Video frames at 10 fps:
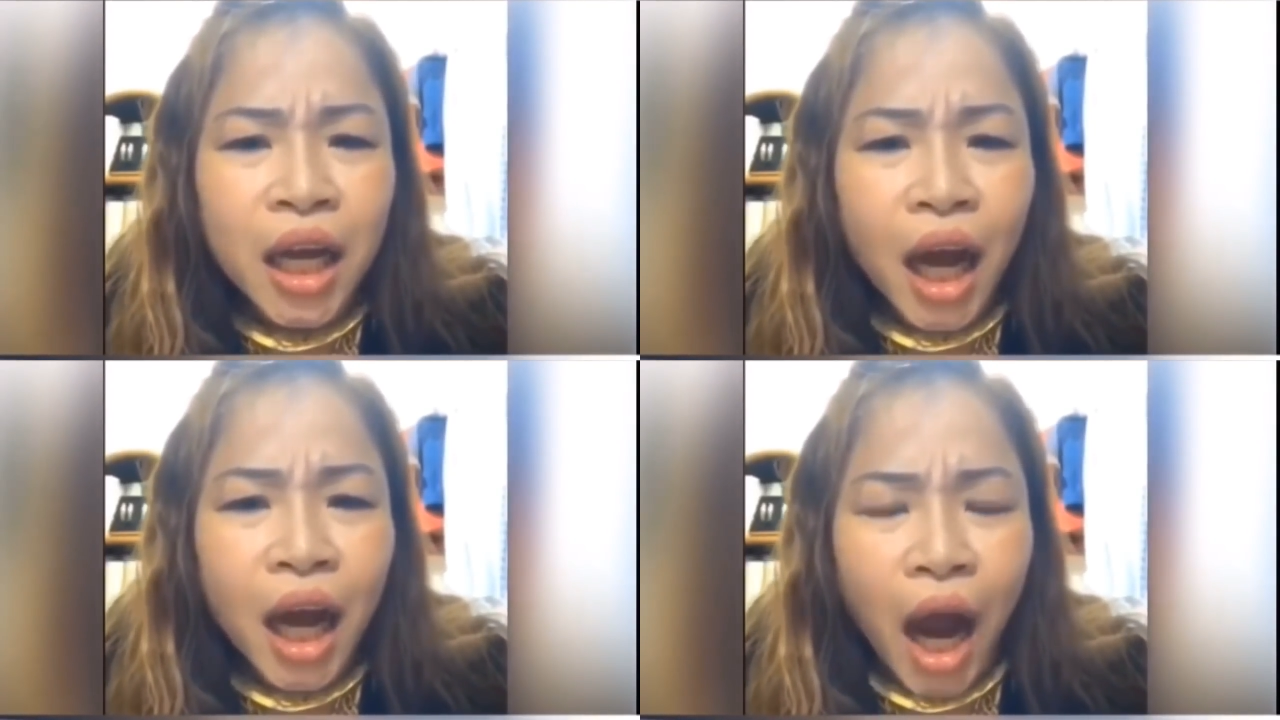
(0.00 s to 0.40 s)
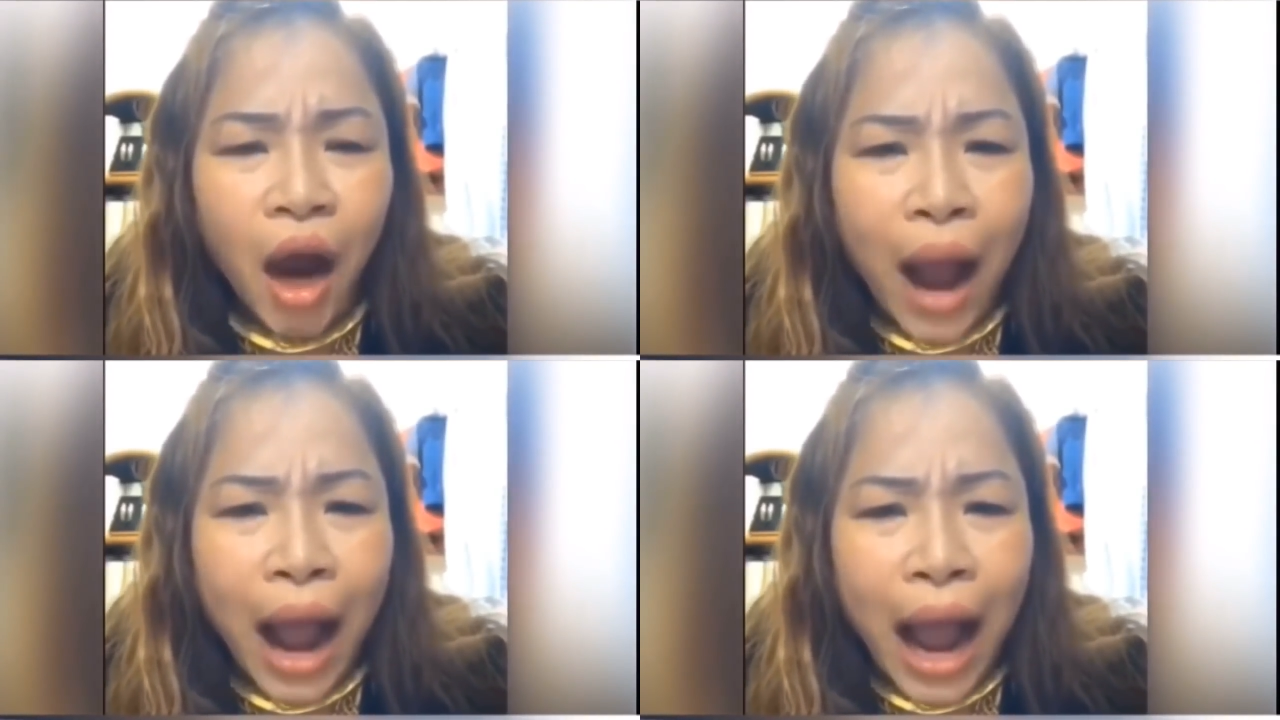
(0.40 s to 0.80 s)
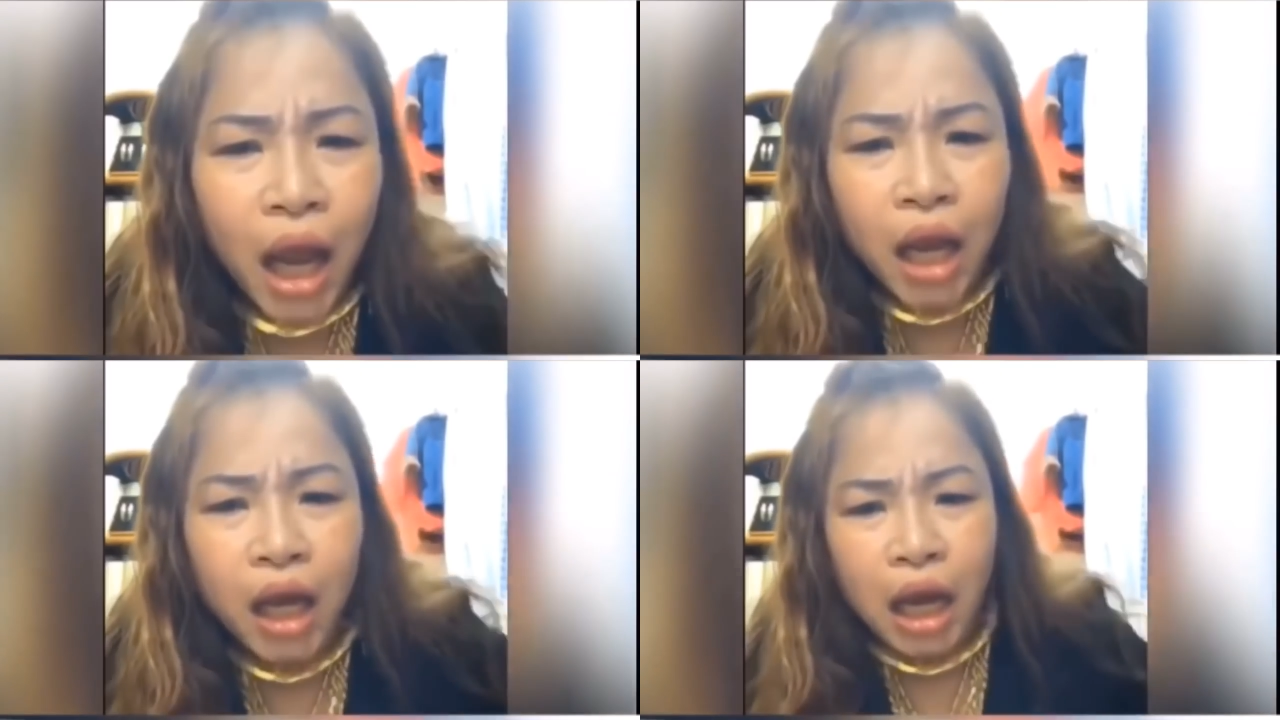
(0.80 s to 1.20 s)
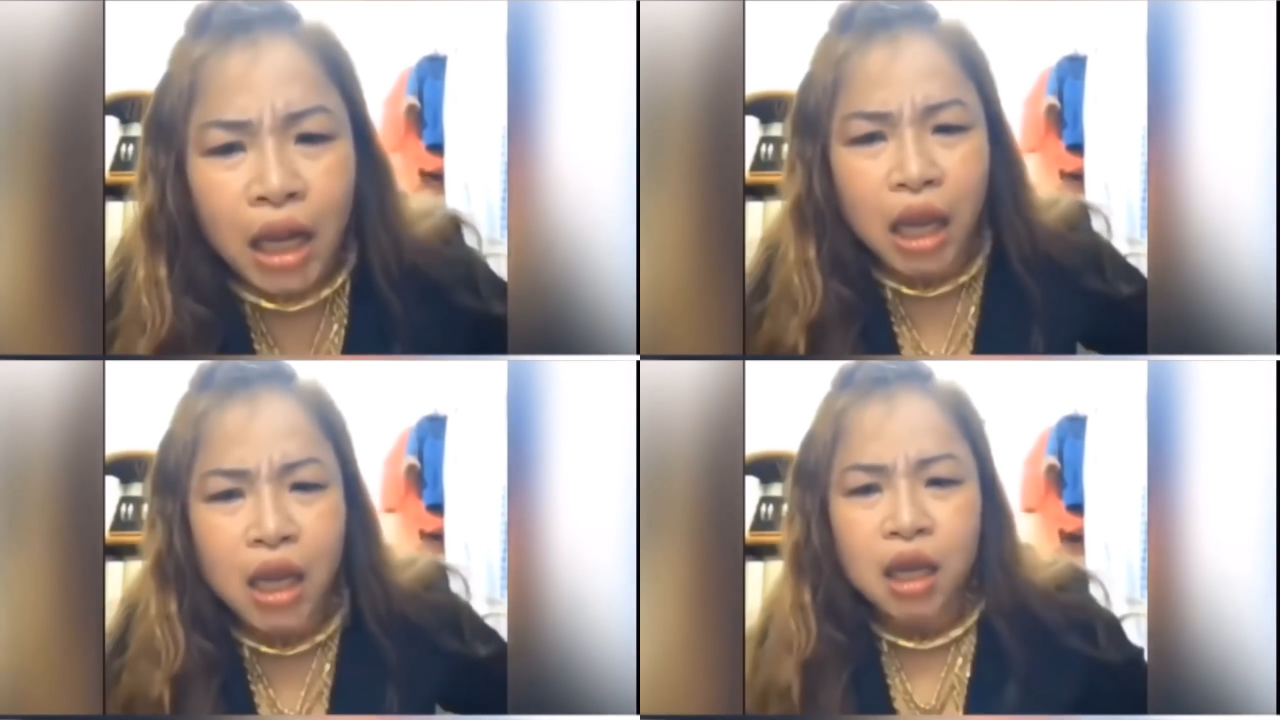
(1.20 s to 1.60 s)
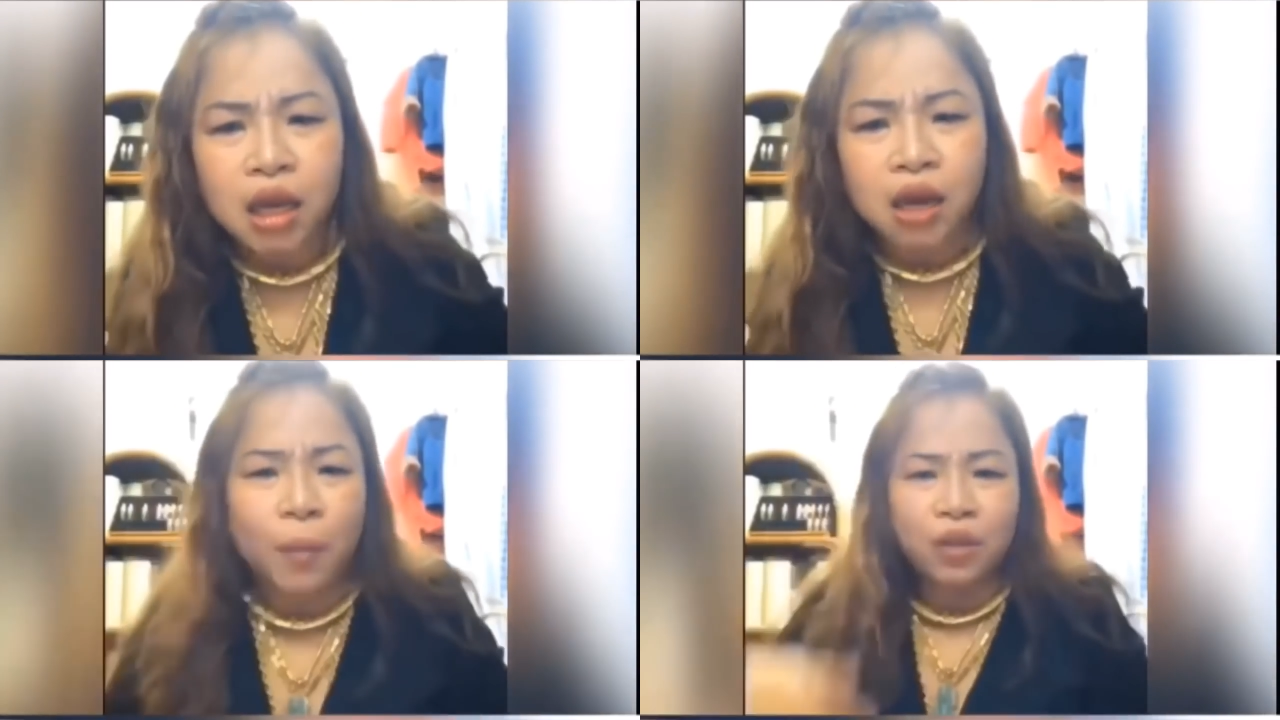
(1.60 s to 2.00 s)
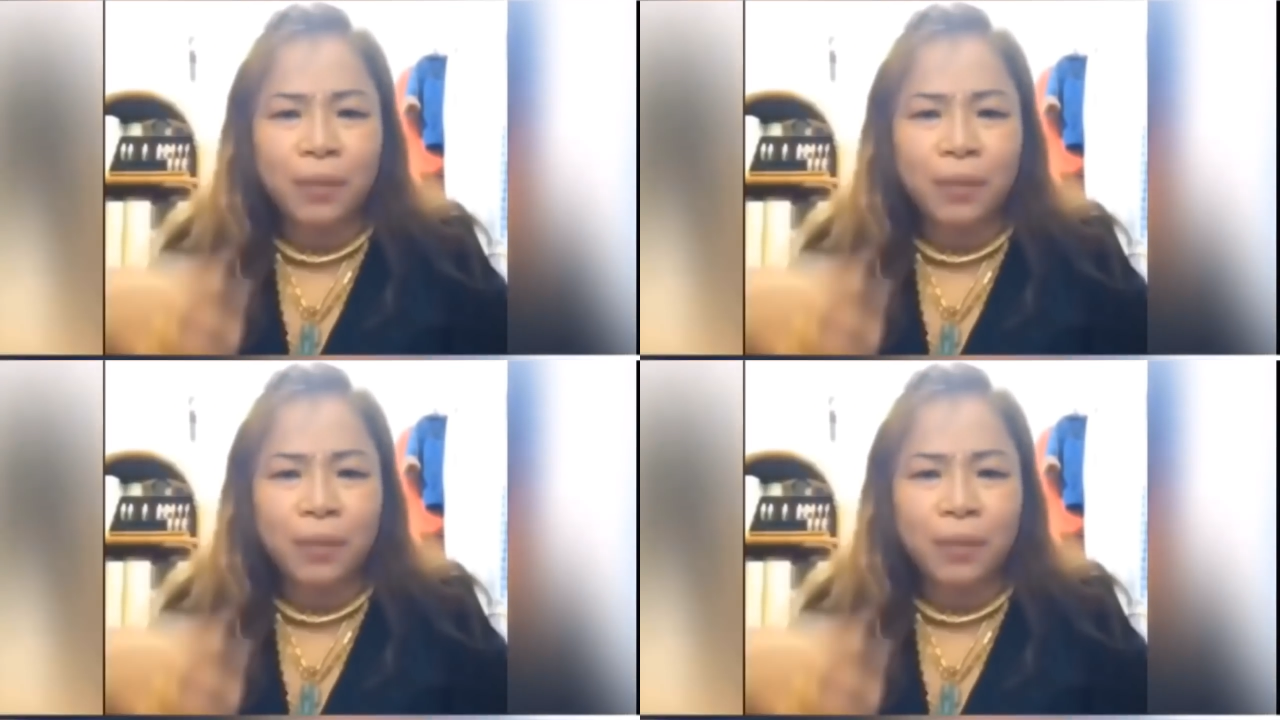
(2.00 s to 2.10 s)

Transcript: à, qua wow. cái gì tụi má